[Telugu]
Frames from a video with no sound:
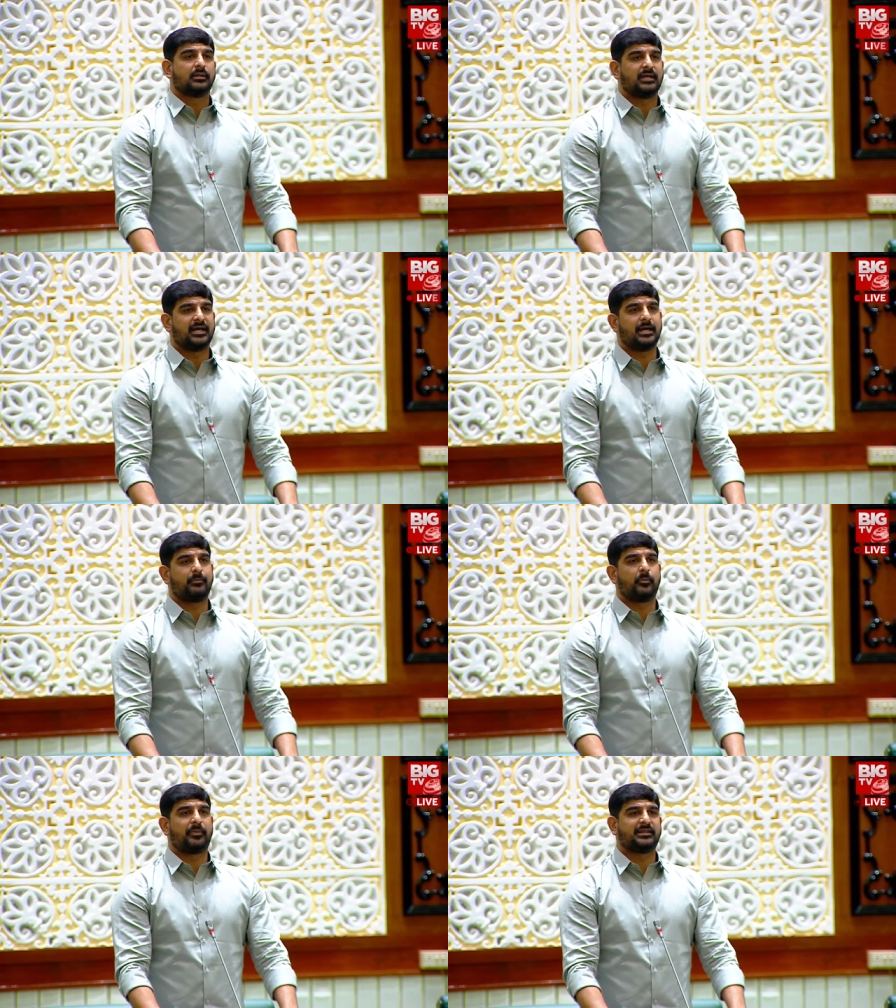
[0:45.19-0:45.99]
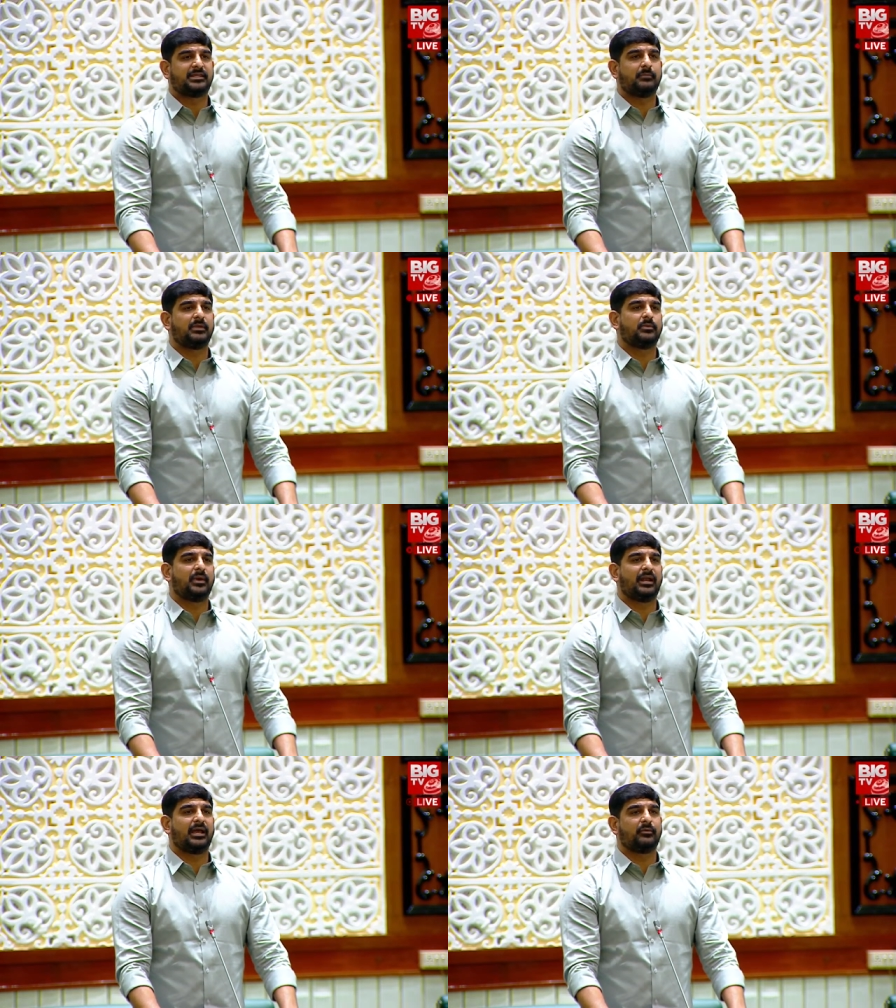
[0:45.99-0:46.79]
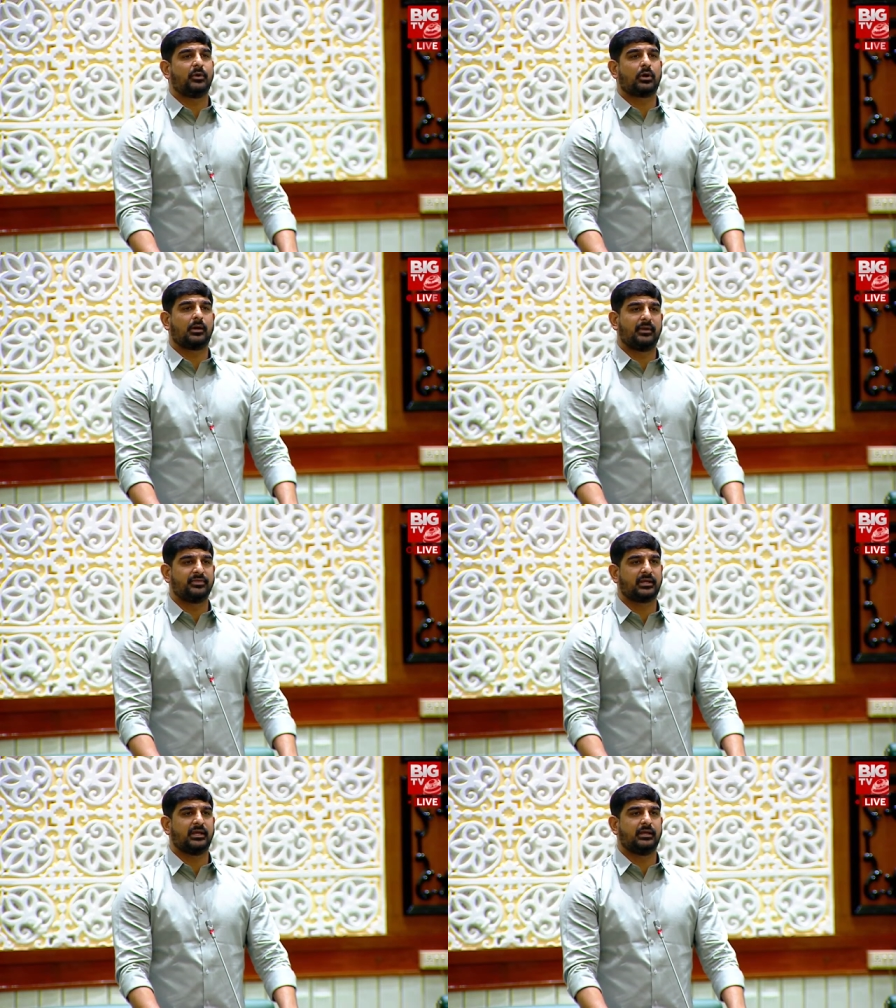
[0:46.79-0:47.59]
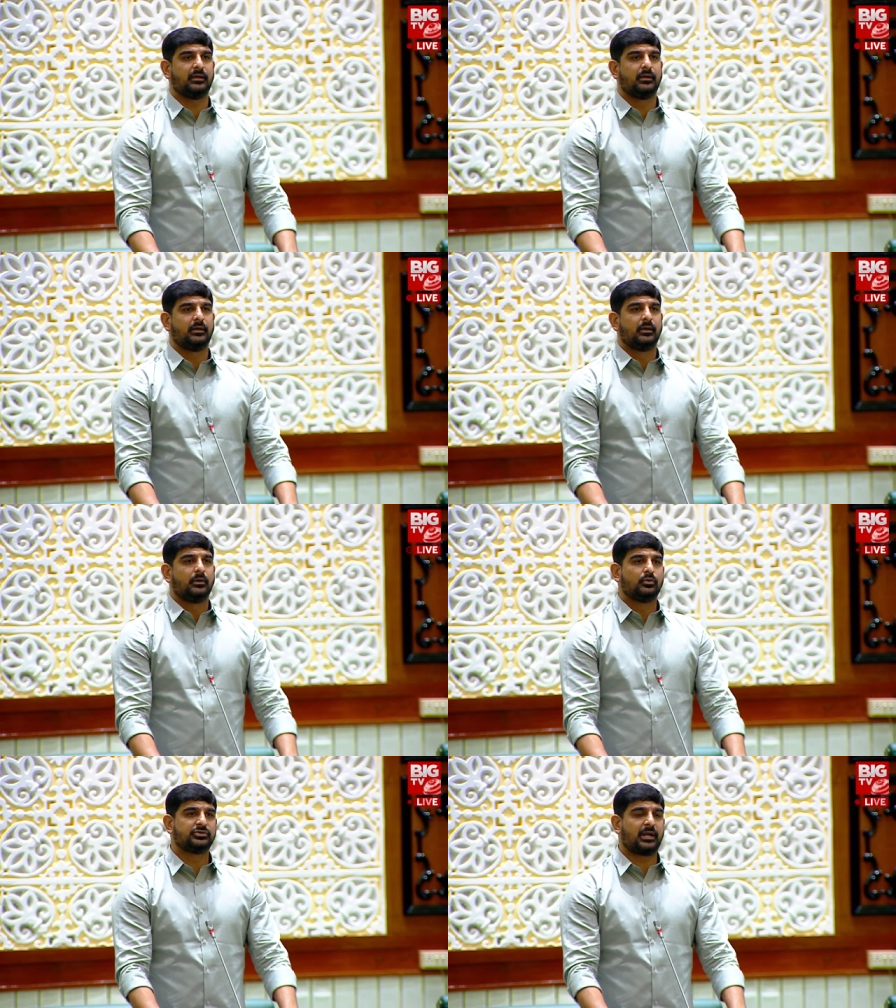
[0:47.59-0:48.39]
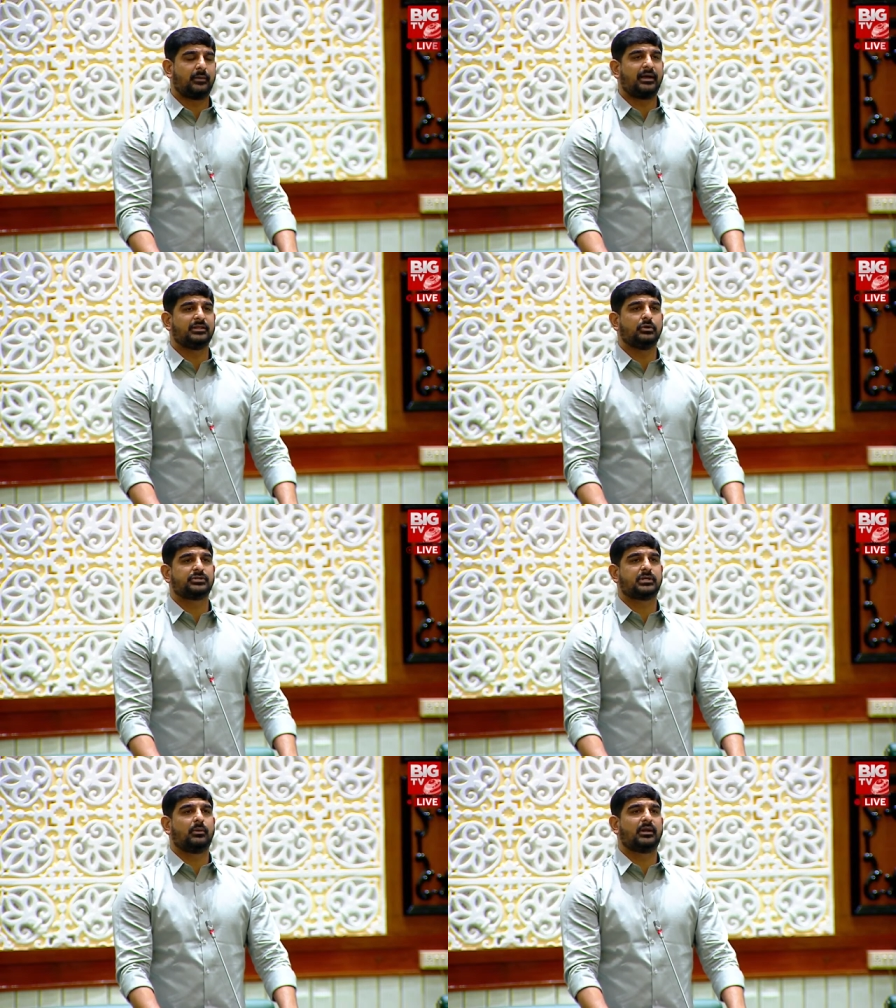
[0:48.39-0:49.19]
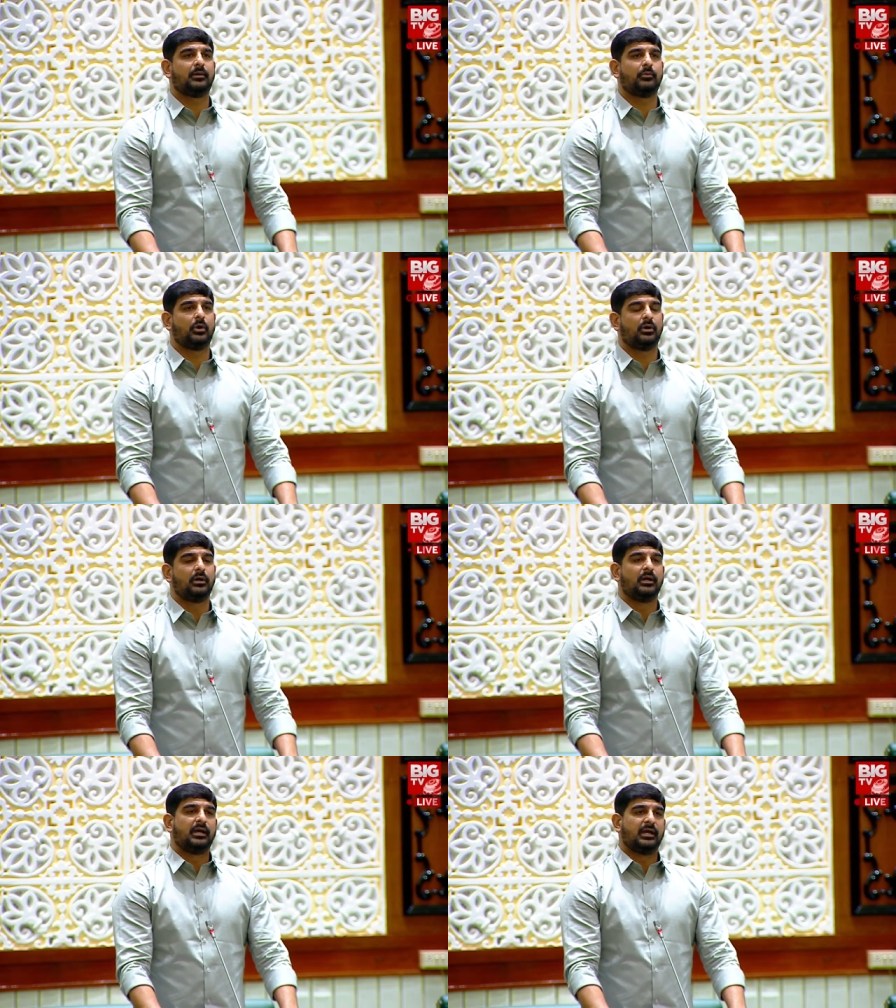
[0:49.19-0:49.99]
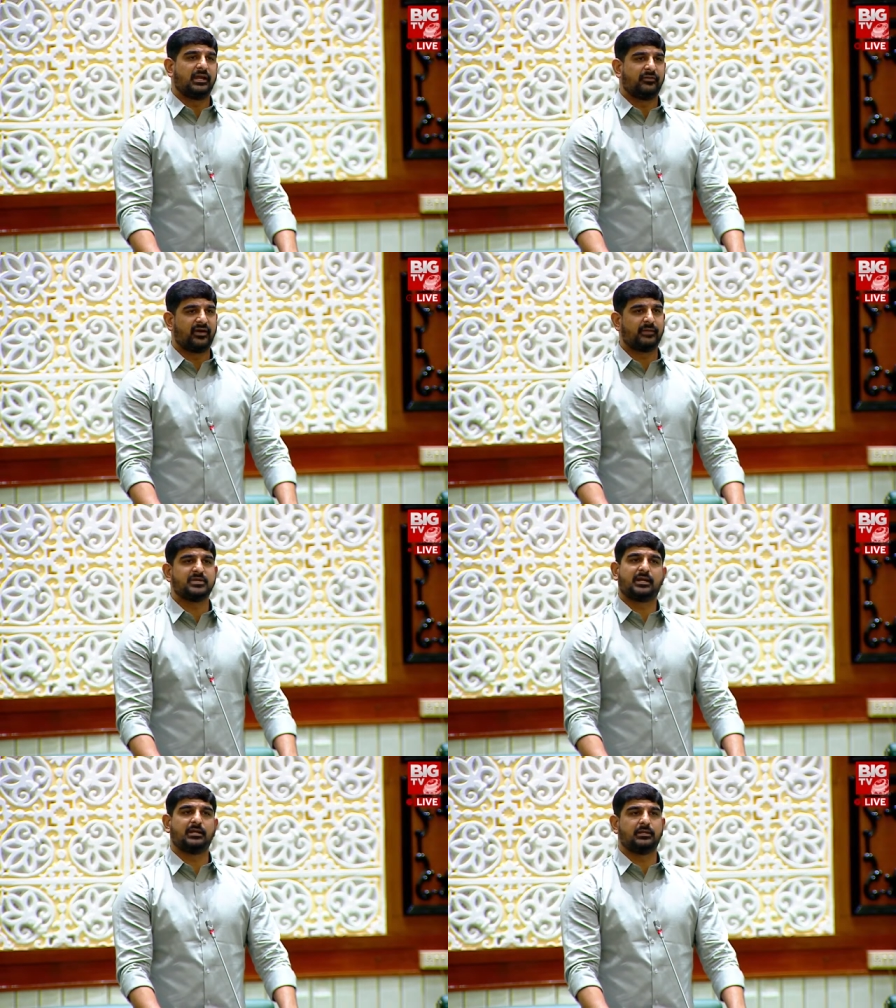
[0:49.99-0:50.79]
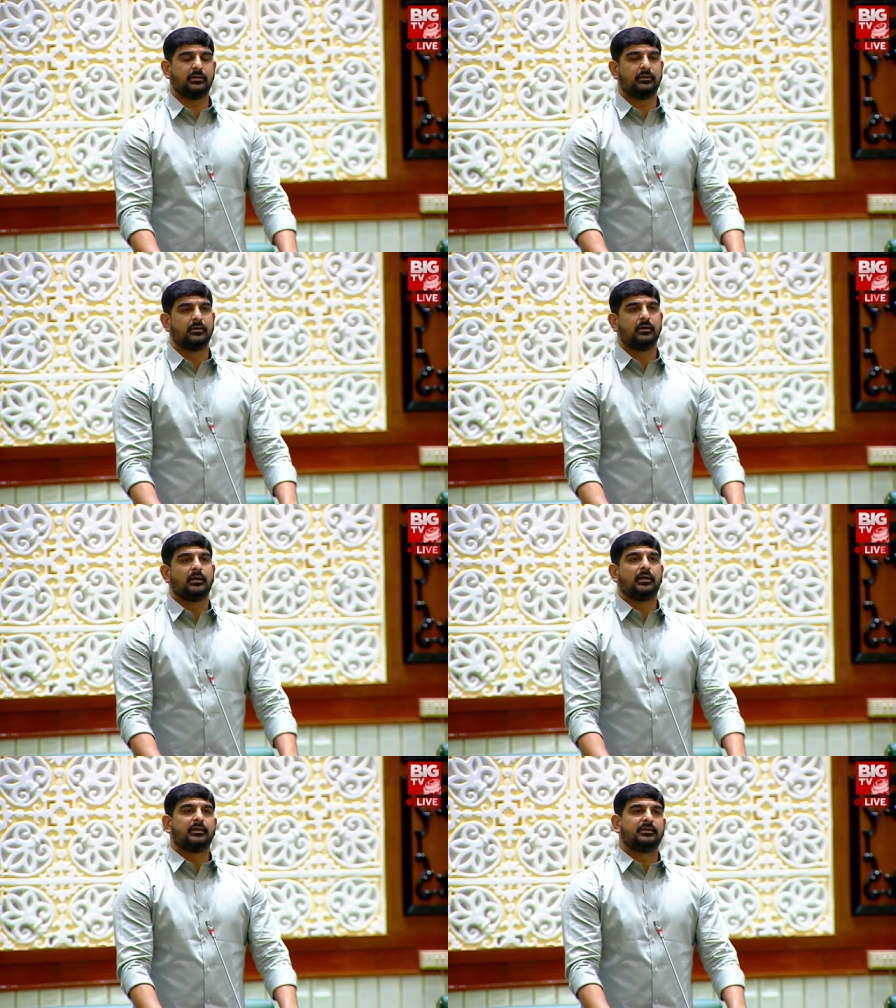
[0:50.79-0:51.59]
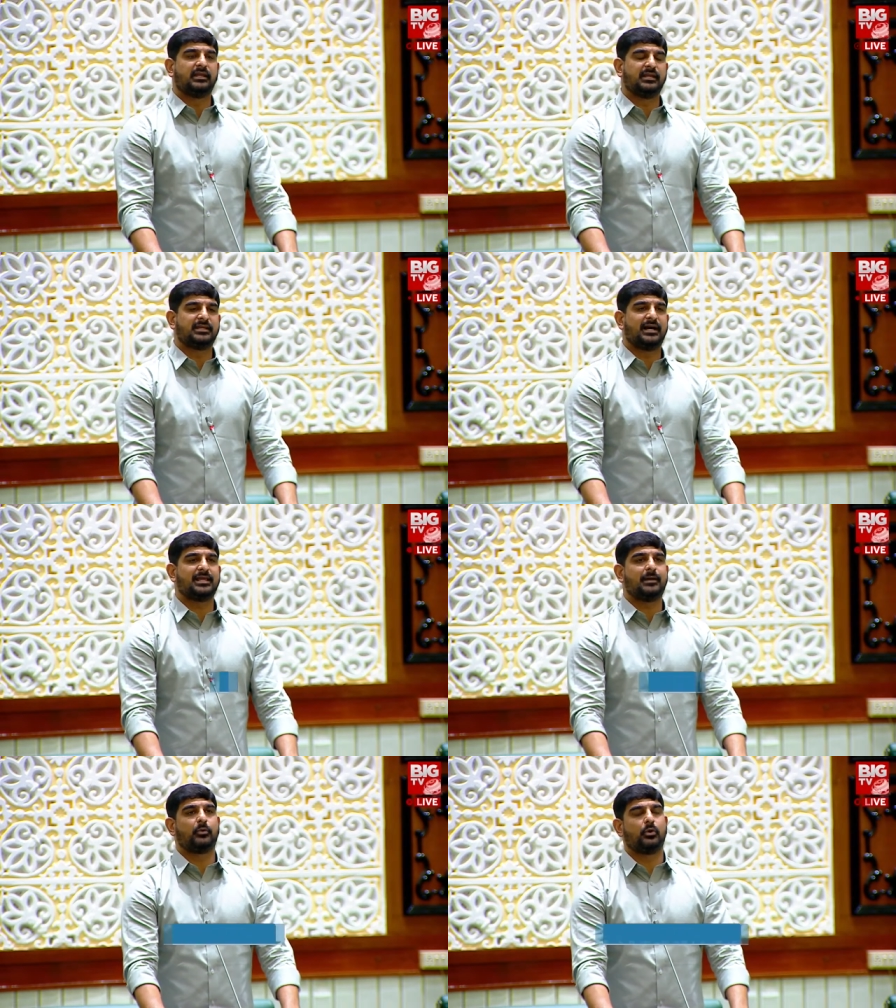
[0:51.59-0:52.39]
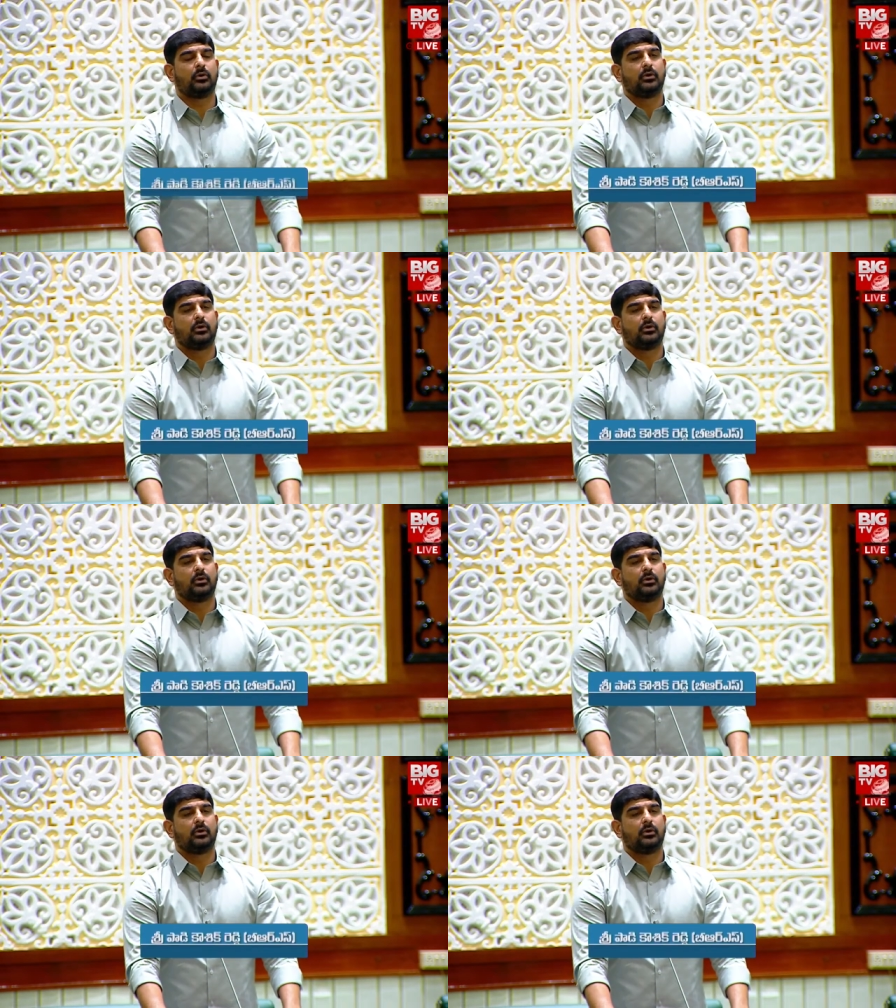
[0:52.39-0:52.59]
దాదాపు పద్దెనిమిది వేల ఇరవై ఒక్క మందికి హుజురాబాద్ నియోజకవర్గంలో ఇవ్వడం జరిగింది దీన్ని దాదాపు